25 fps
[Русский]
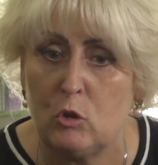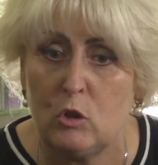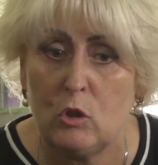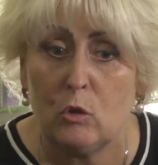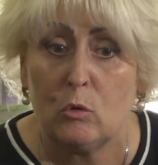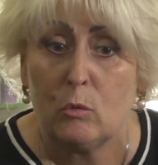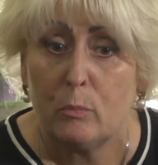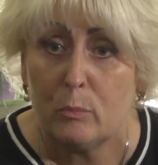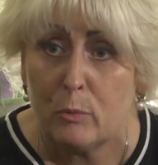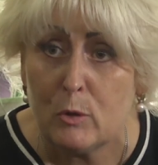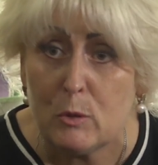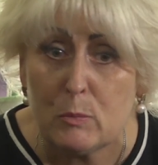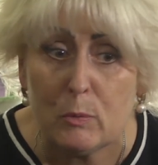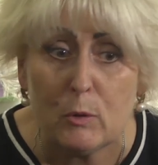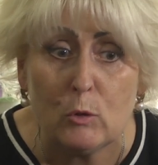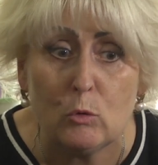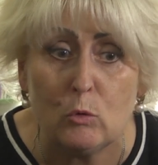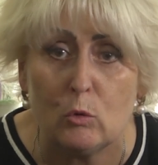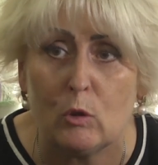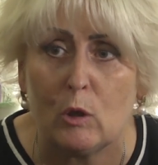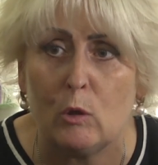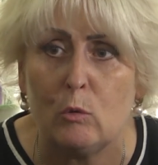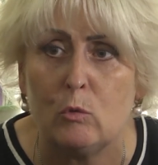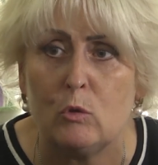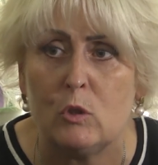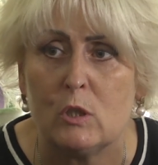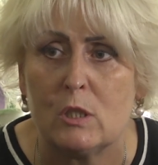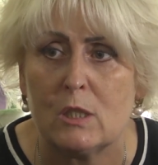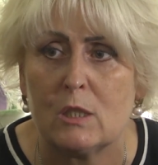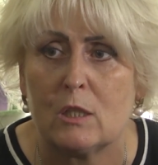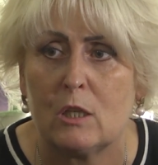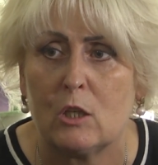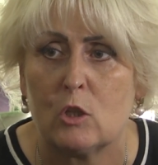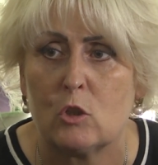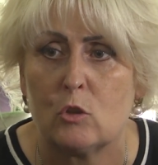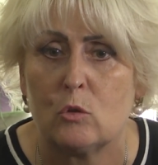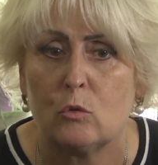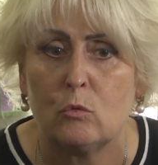человеку, пусть придут люди,
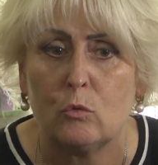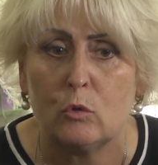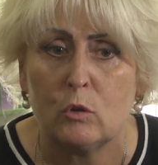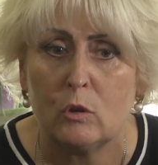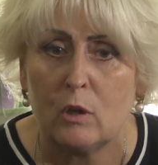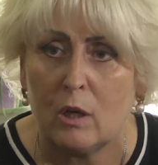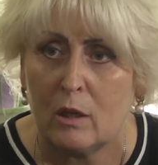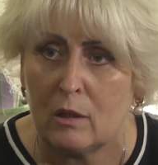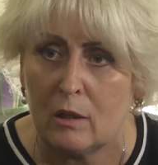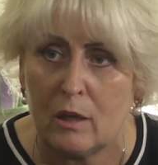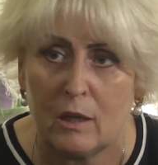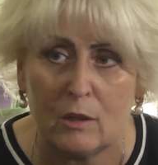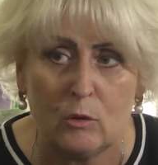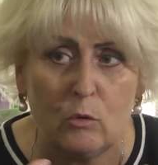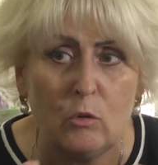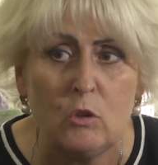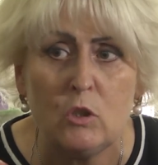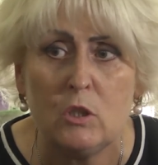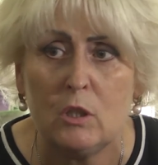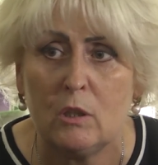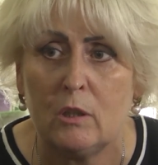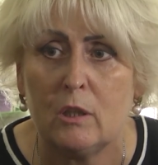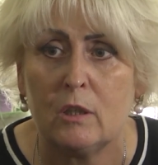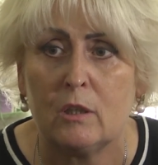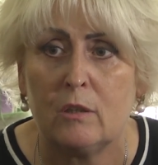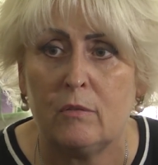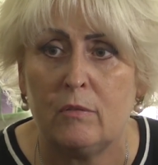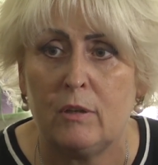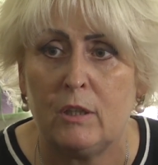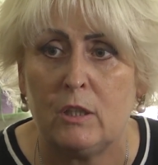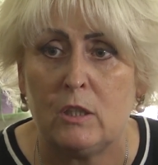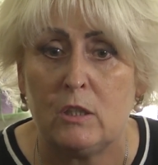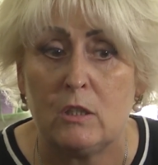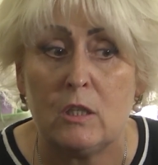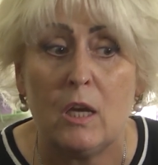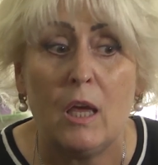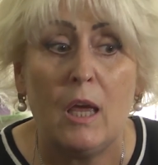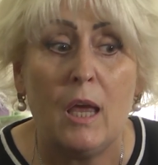скажут. Вот одно дело
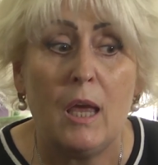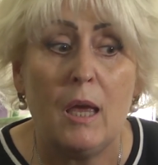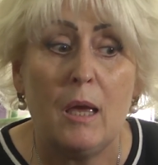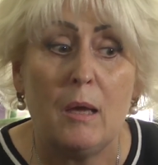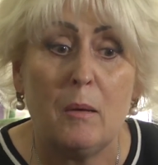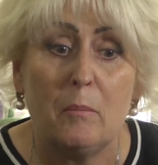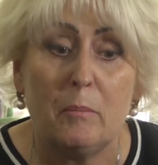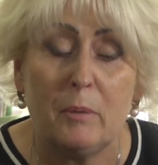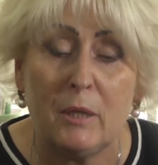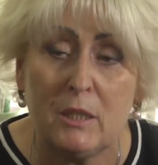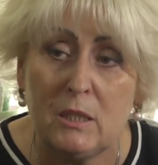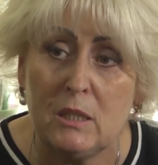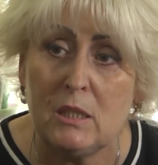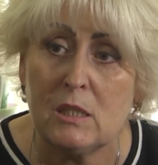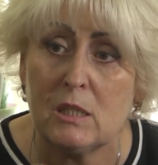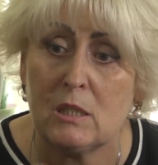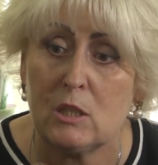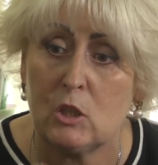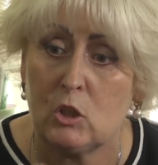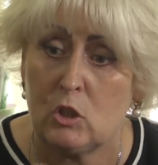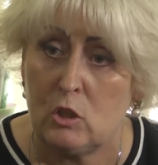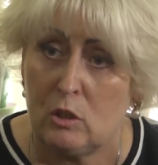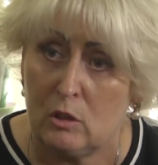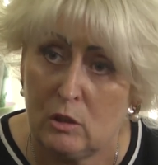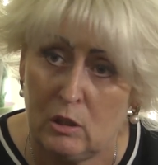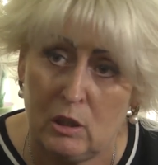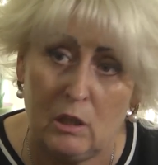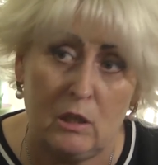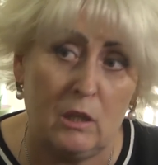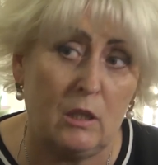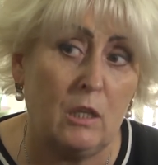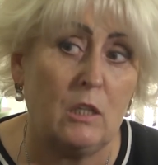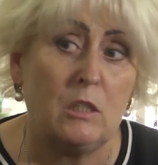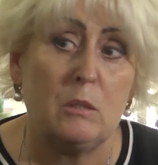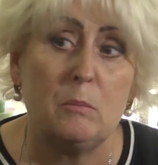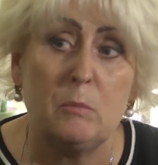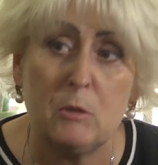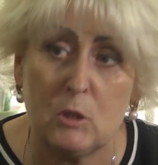говорить. Приди и скажи, Неля, я
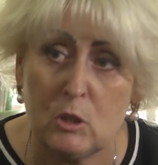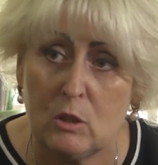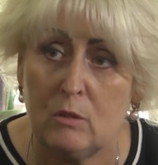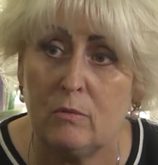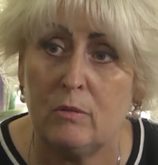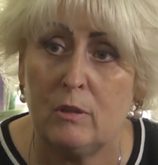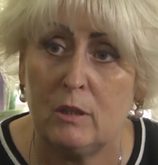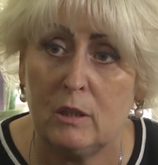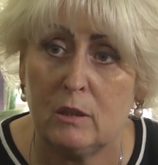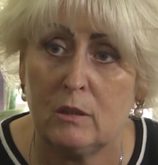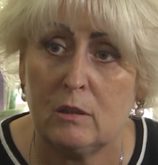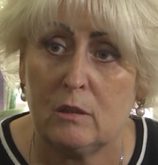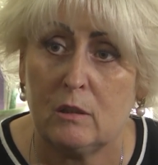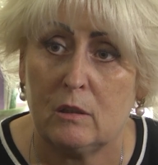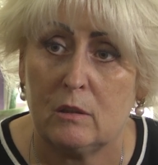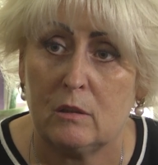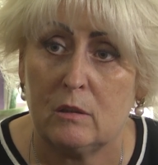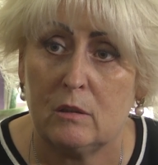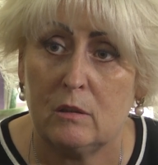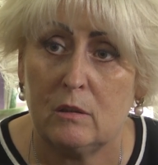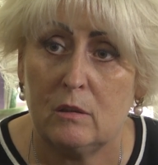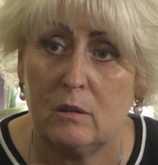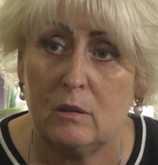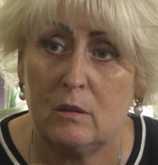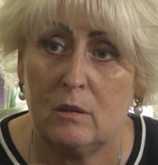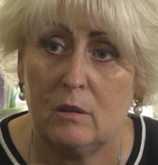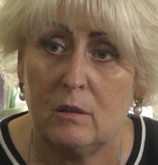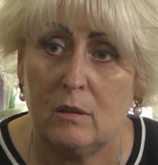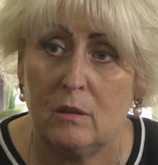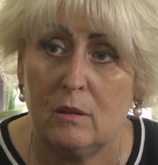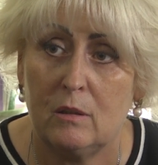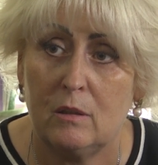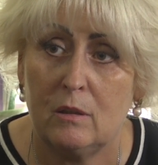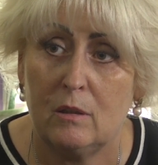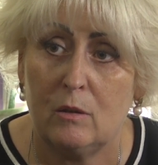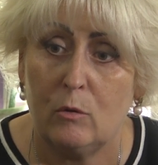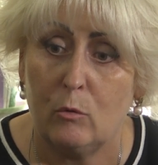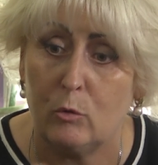тебе же давал откат.
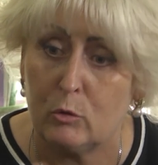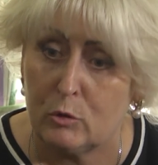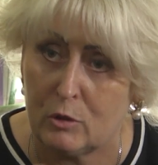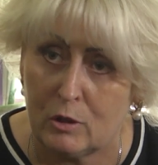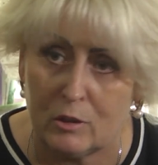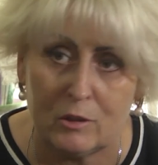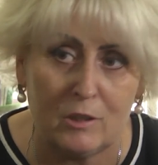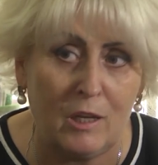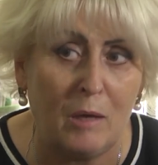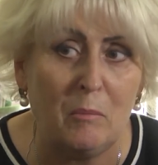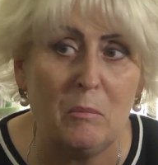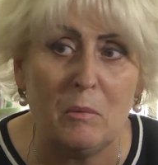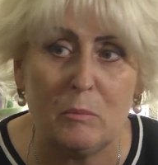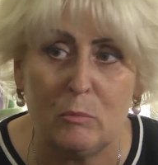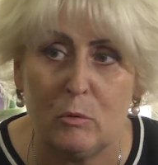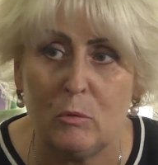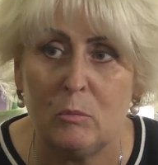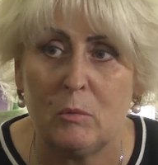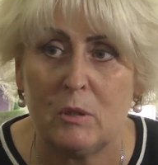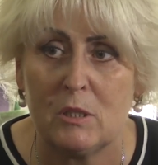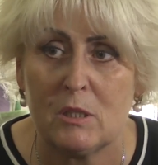Вот тогда мы будем